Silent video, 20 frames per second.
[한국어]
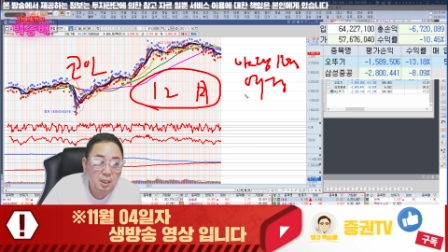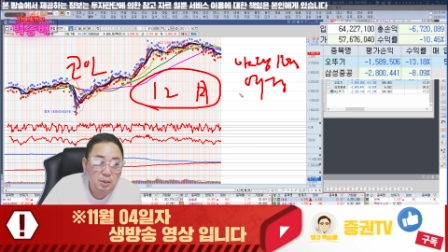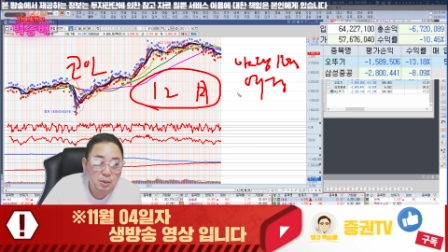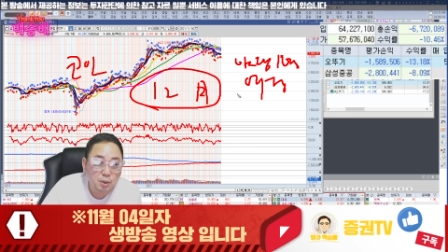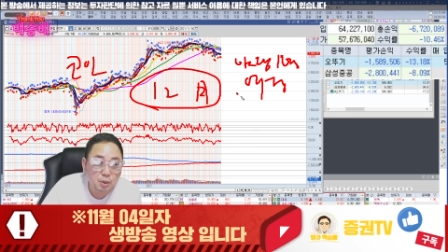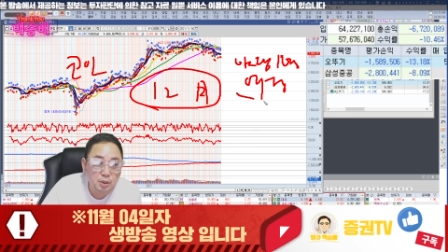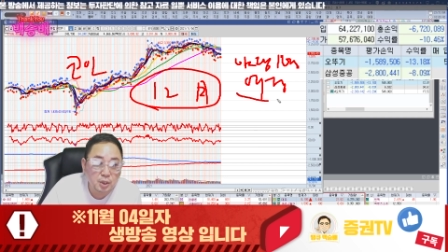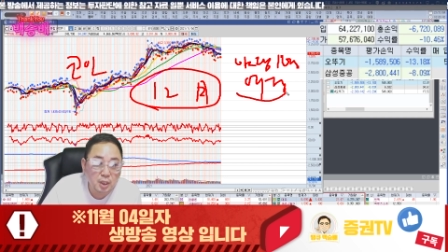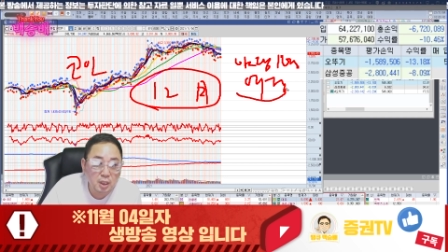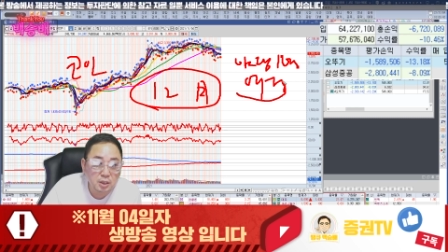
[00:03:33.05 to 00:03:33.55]

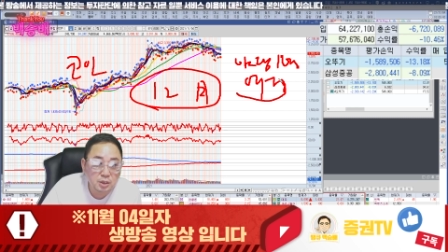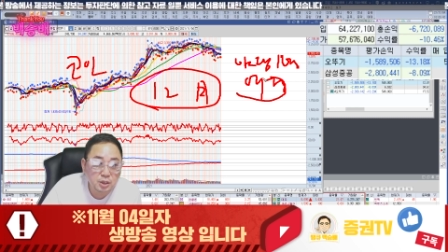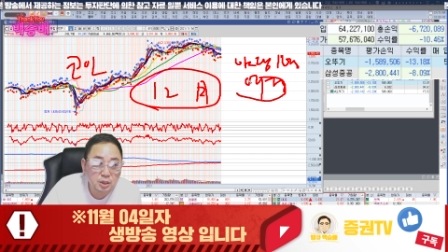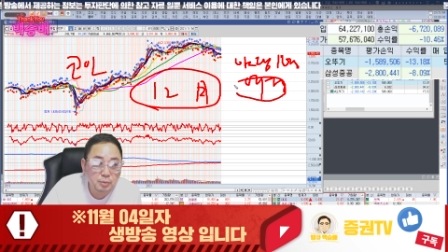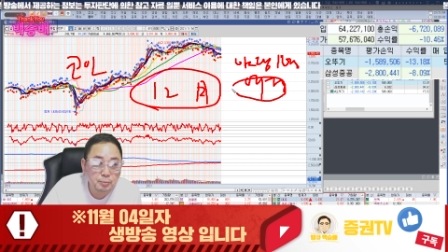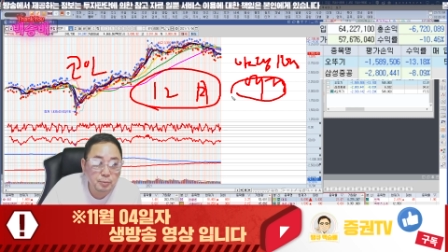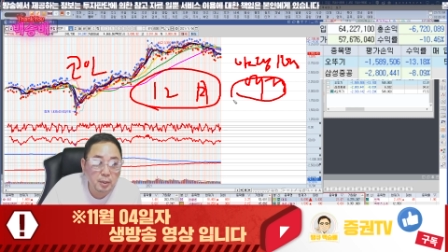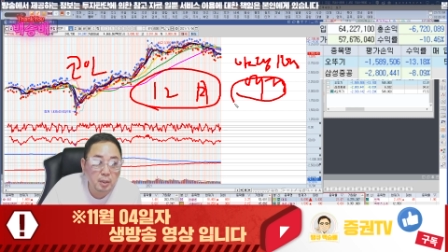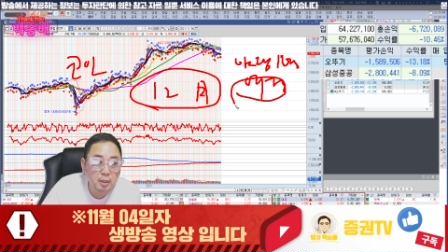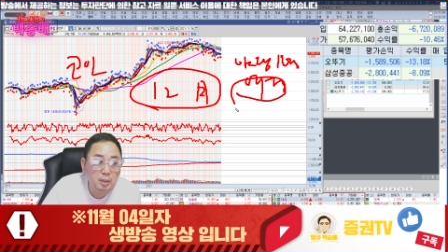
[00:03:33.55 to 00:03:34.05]
여당은
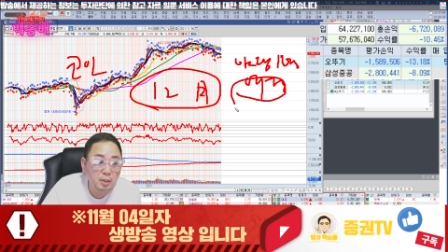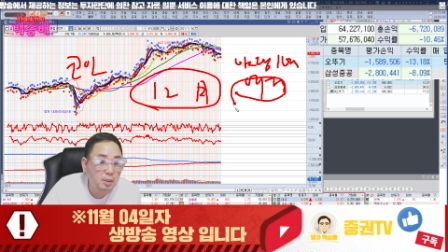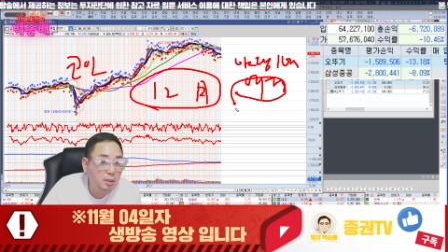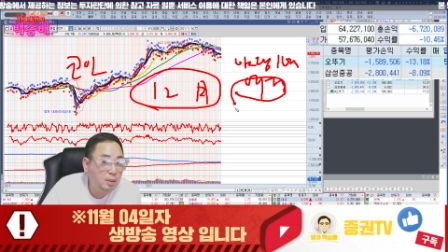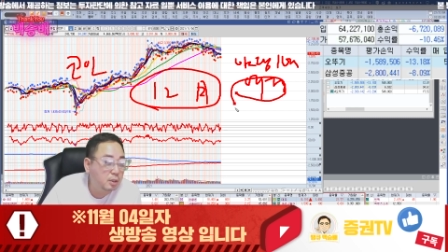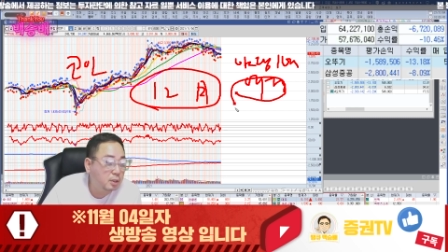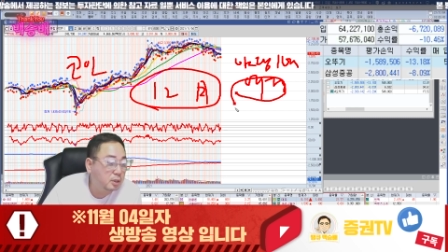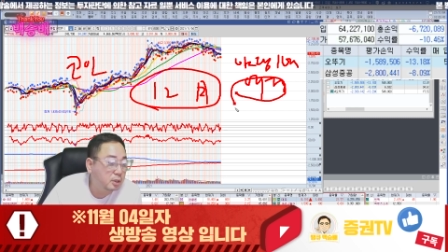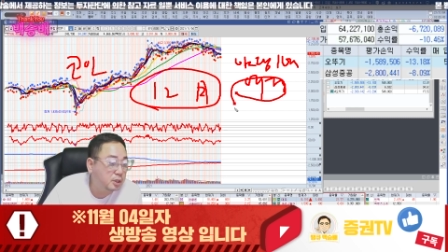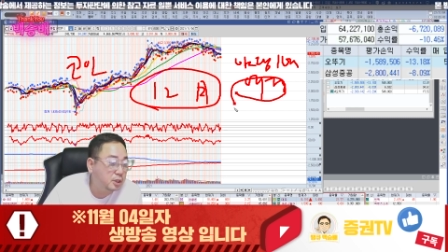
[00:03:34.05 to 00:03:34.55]
12월
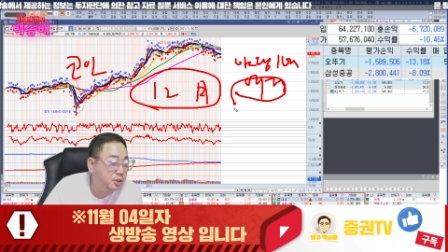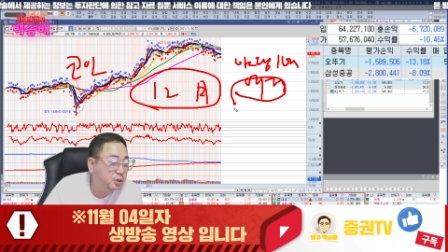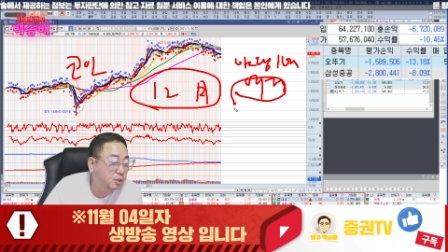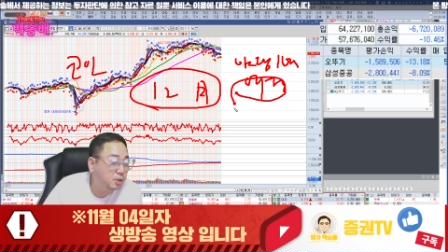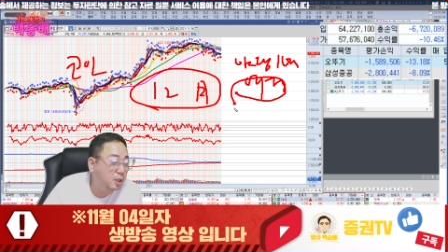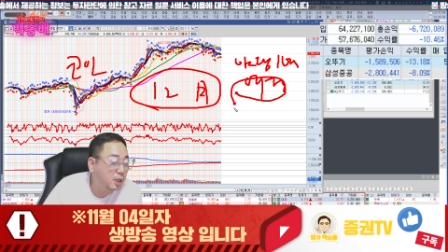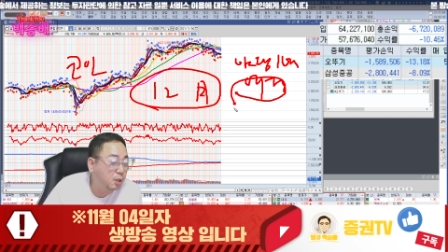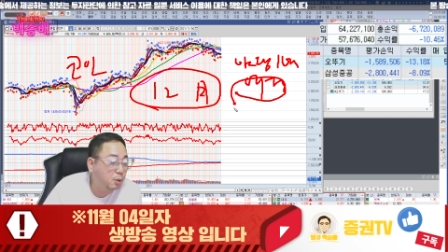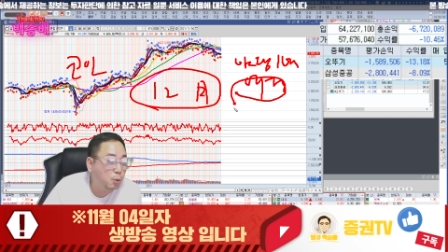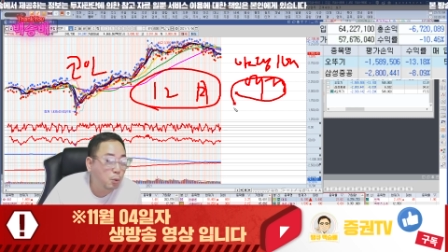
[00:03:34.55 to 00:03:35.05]

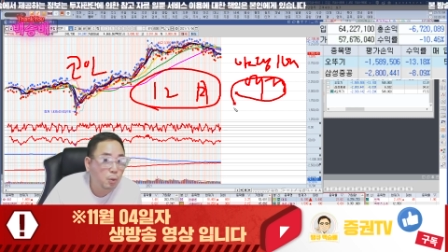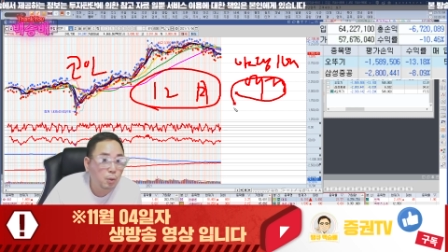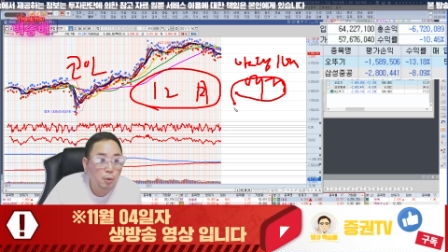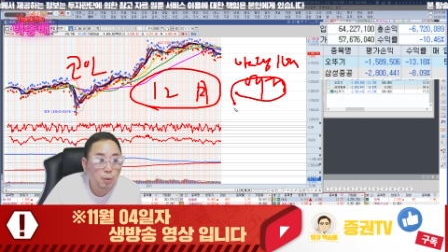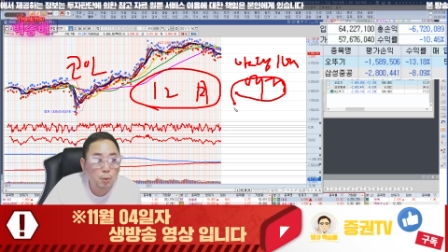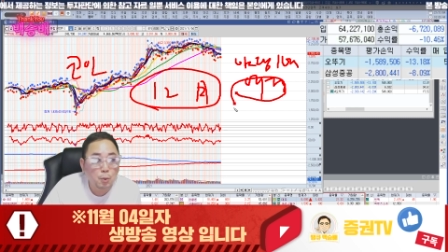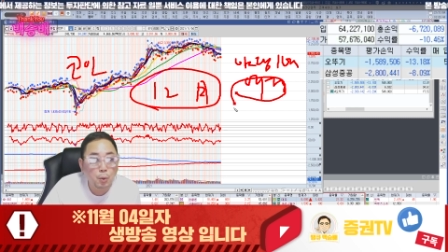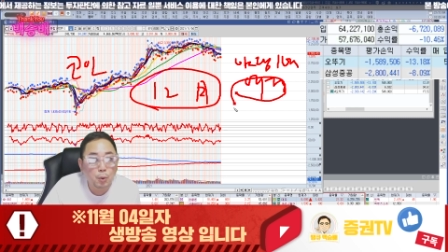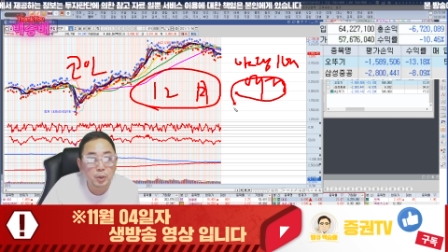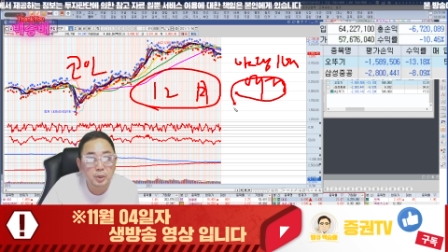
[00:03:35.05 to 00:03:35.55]
이전에
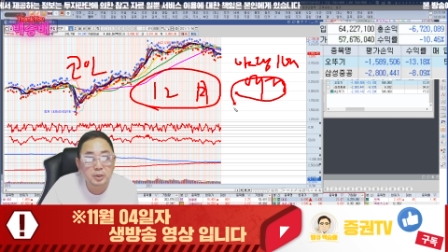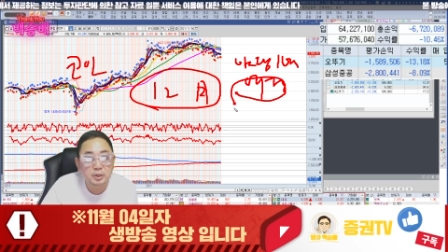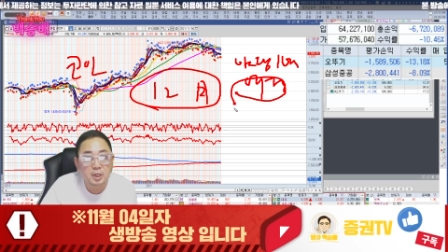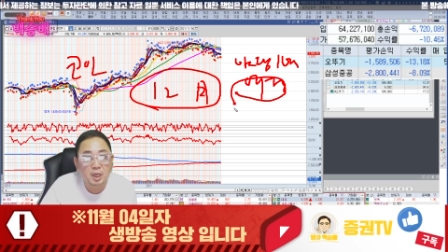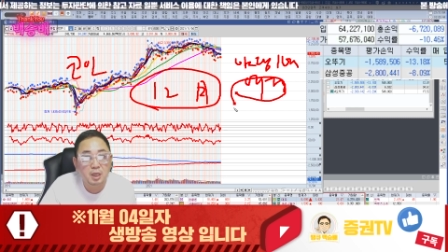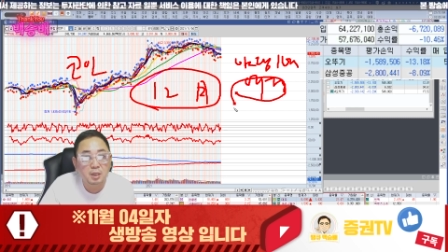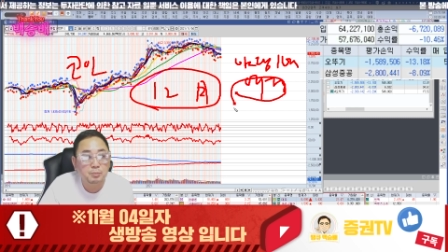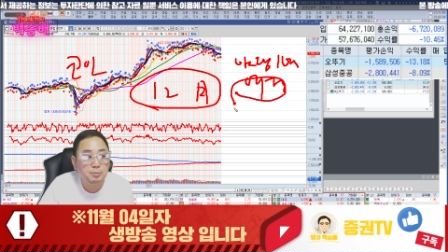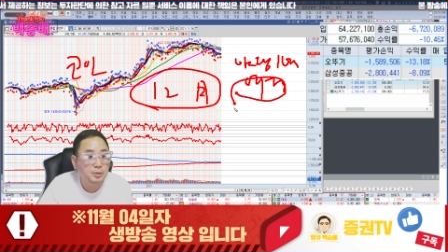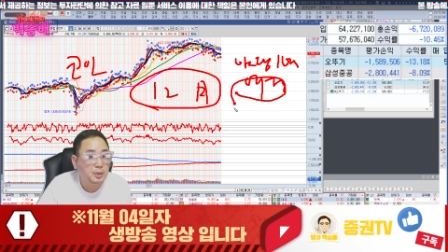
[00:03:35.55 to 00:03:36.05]
코, 인
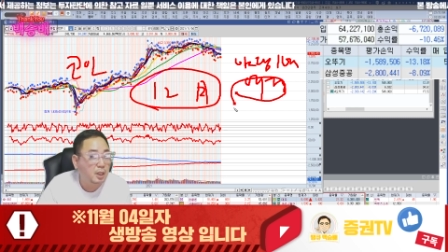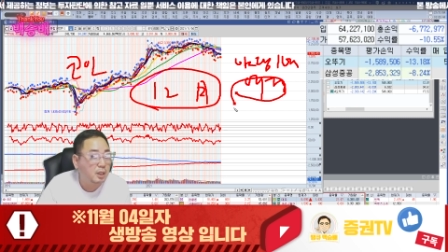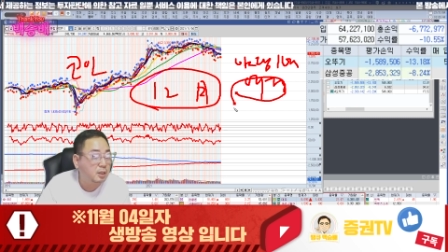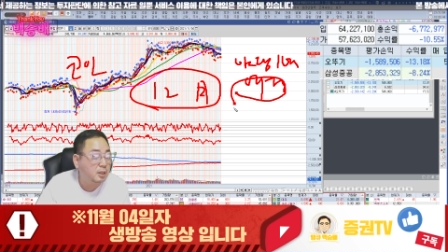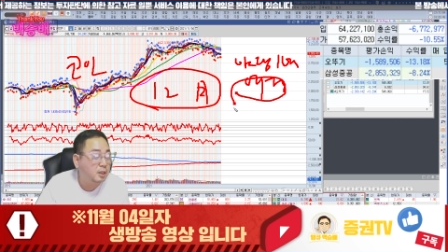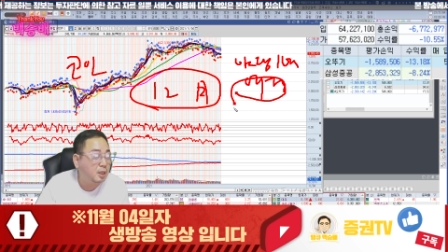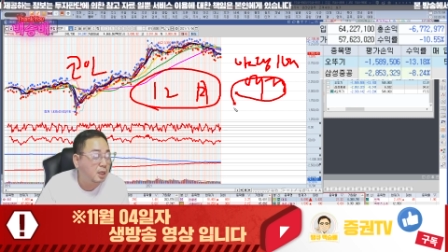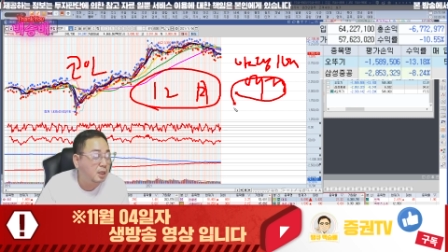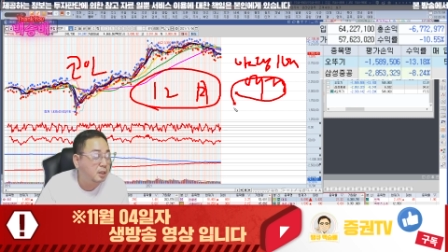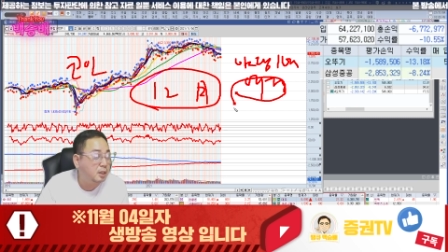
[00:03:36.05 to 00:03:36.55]
세금 때,
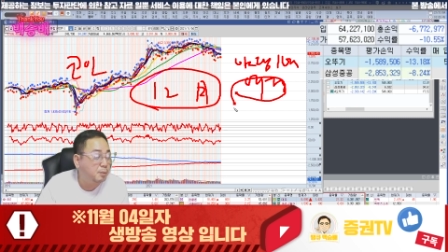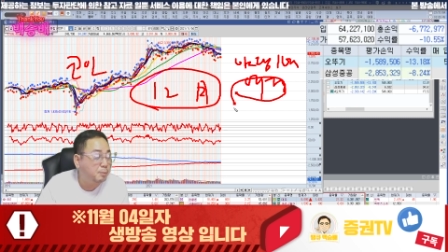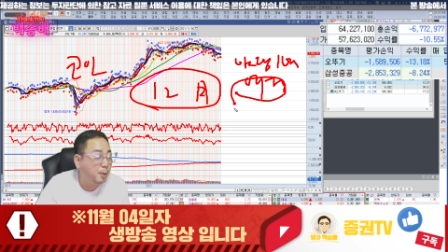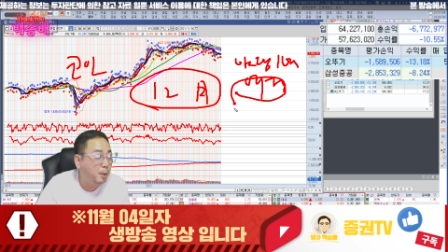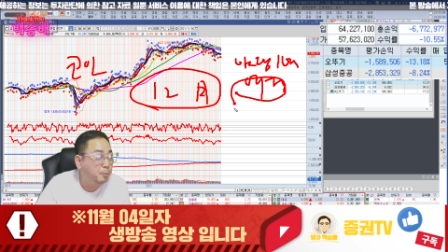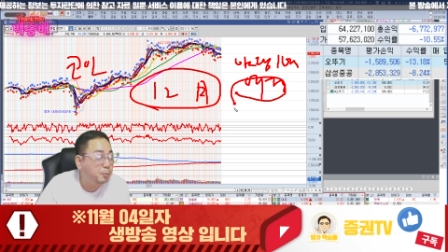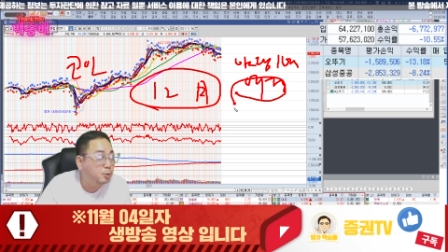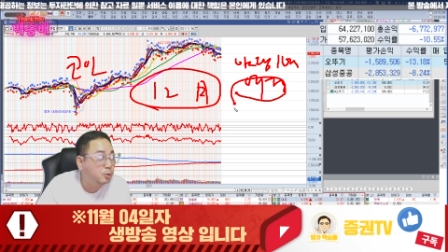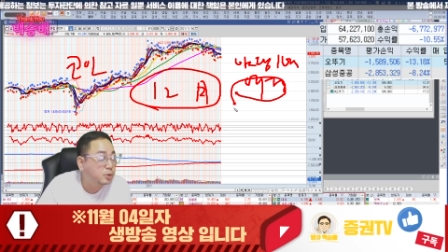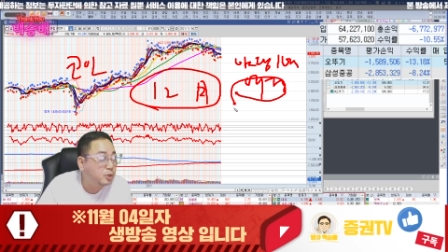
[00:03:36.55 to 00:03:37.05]
때린다.
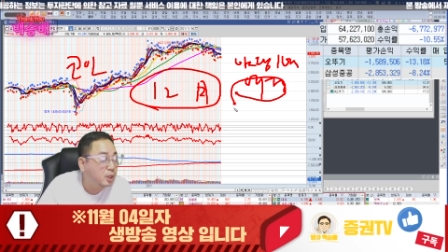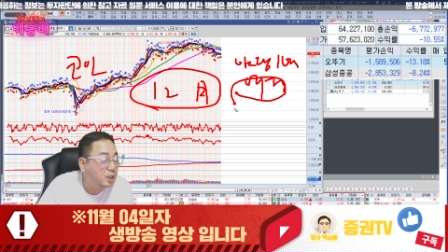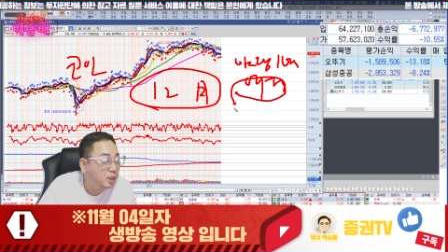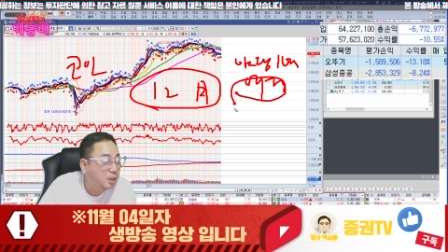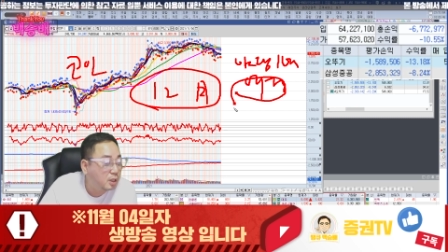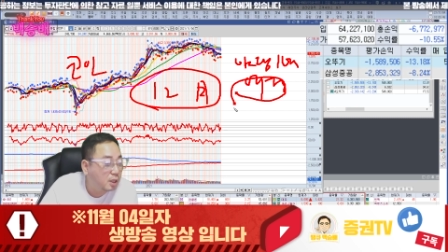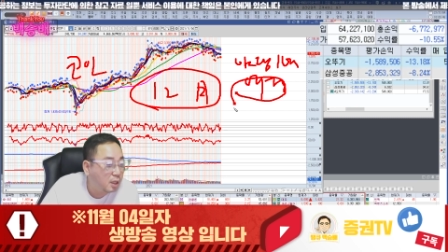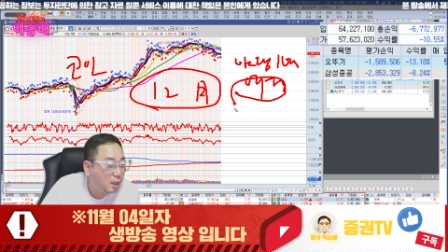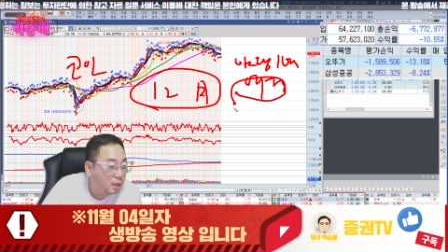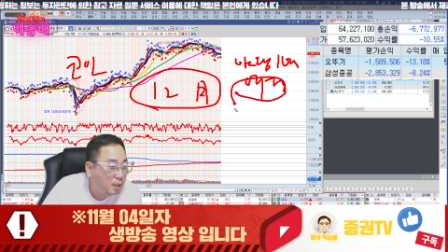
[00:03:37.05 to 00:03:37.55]
몇 프로
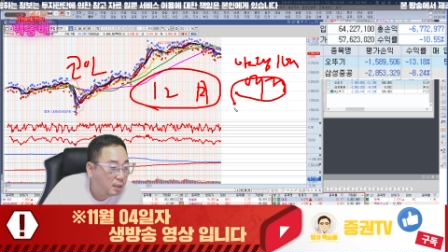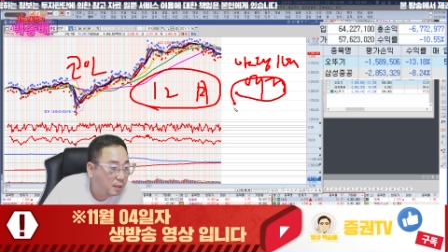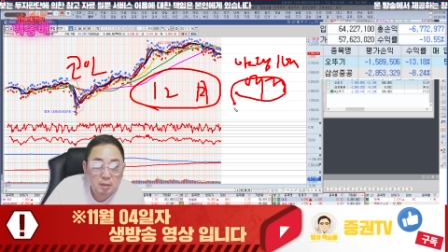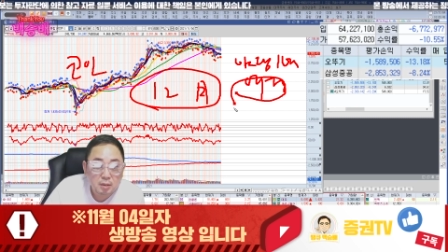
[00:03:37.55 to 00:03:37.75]
때린대?